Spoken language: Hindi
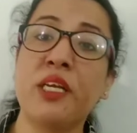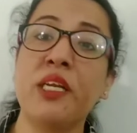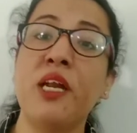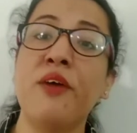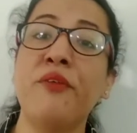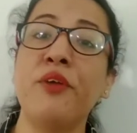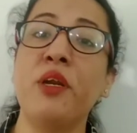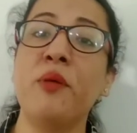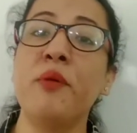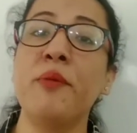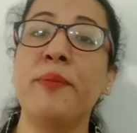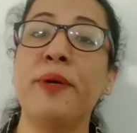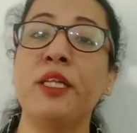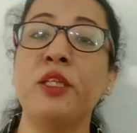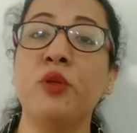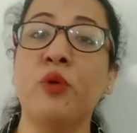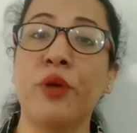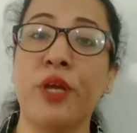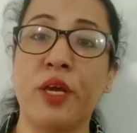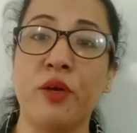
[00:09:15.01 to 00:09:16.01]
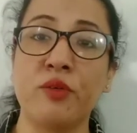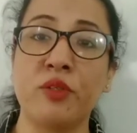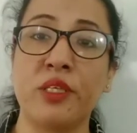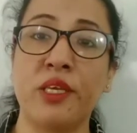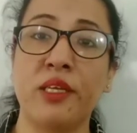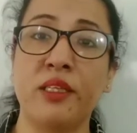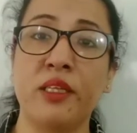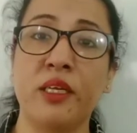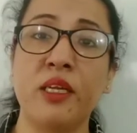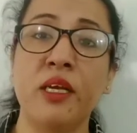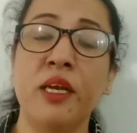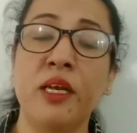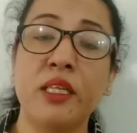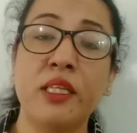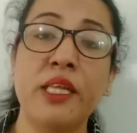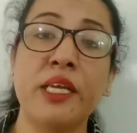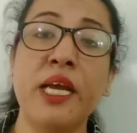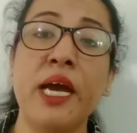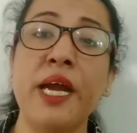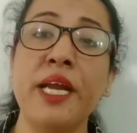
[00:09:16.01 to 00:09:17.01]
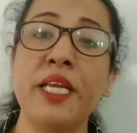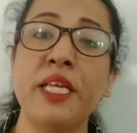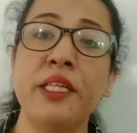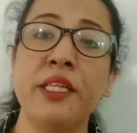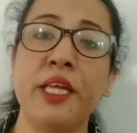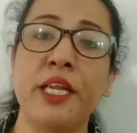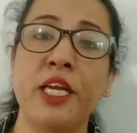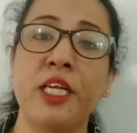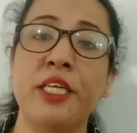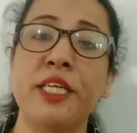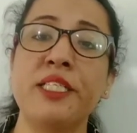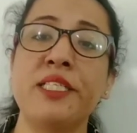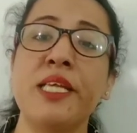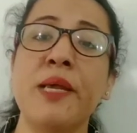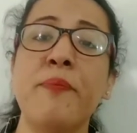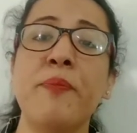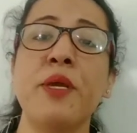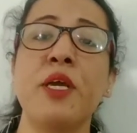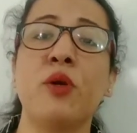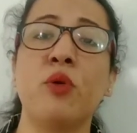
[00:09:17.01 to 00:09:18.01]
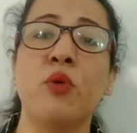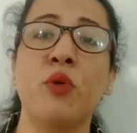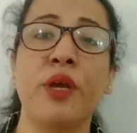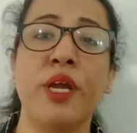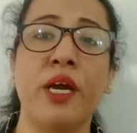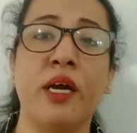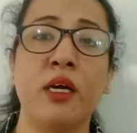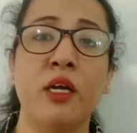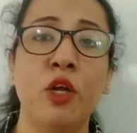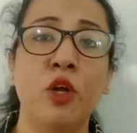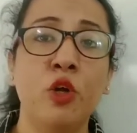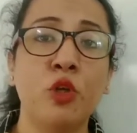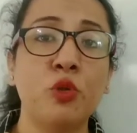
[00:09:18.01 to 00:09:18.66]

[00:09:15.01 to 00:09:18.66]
दिखना फिर हमें बंद हो गया उसके अंदर दिखाई नहीं दे रहा डिसअपियर हो गया